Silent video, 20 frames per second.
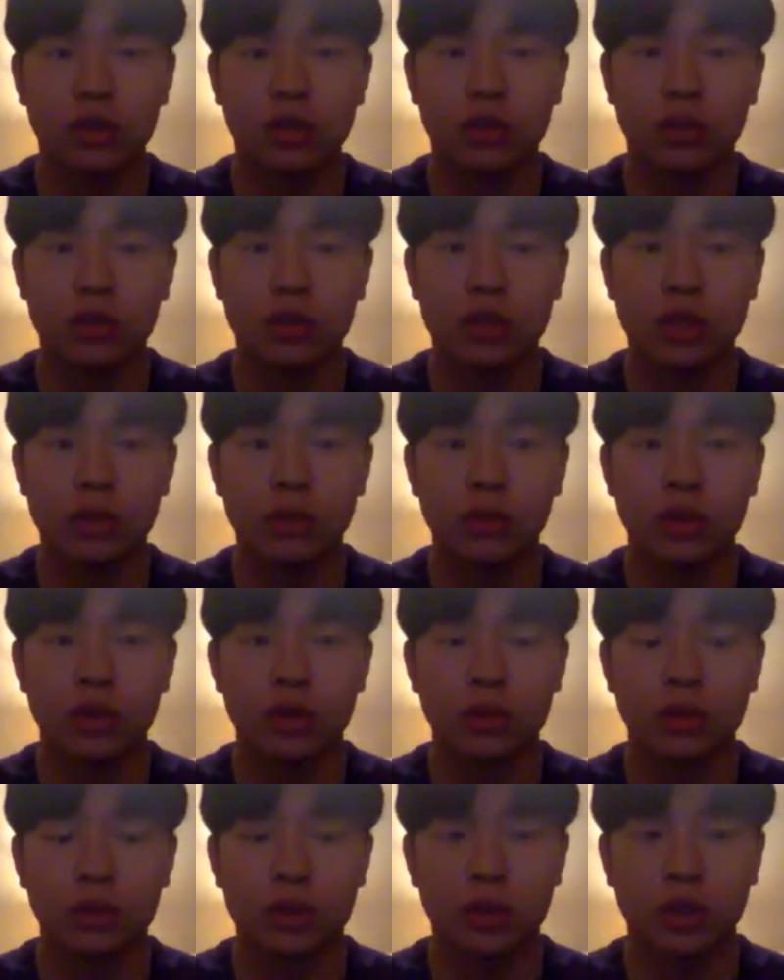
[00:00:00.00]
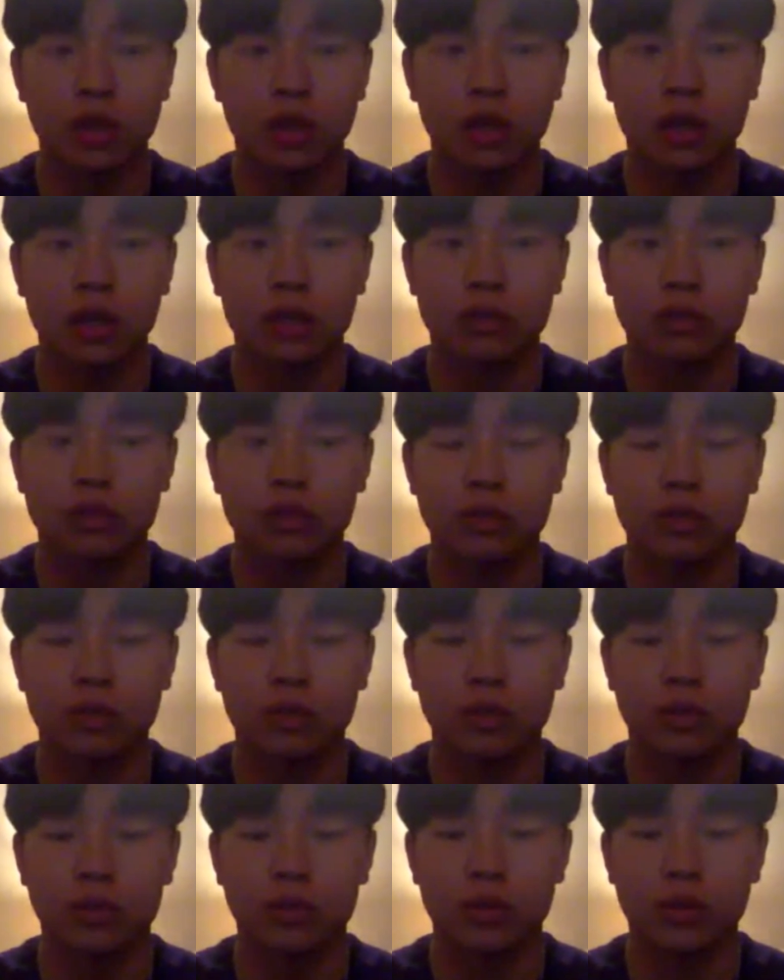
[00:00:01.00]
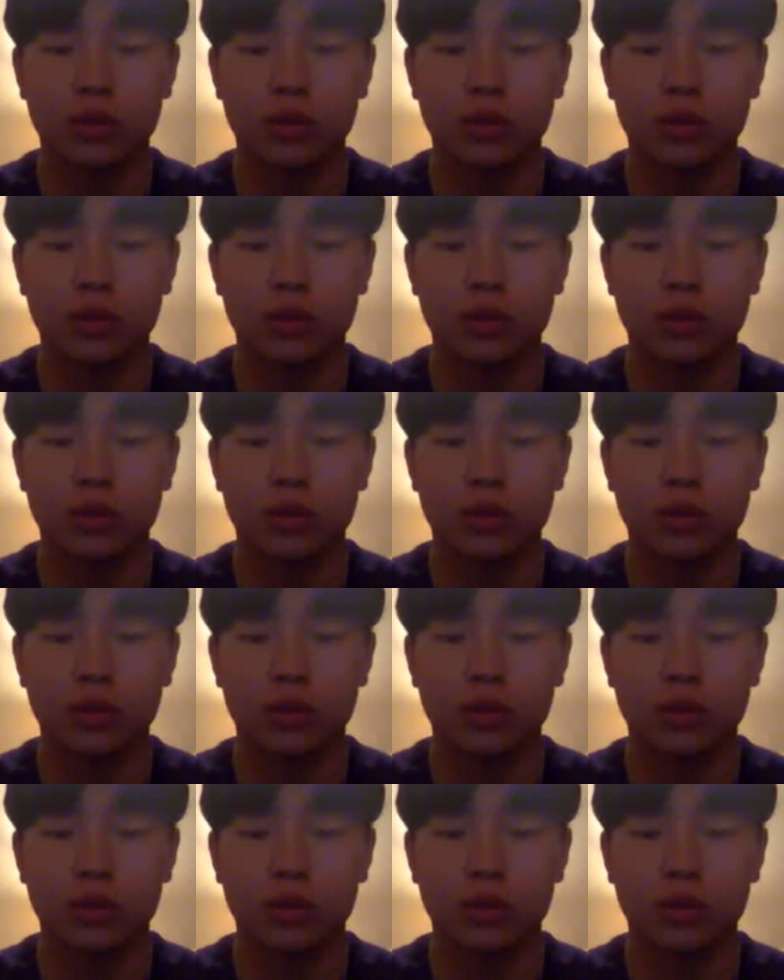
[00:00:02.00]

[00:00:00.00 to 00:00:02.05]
일요일 새벽에 도착해가지고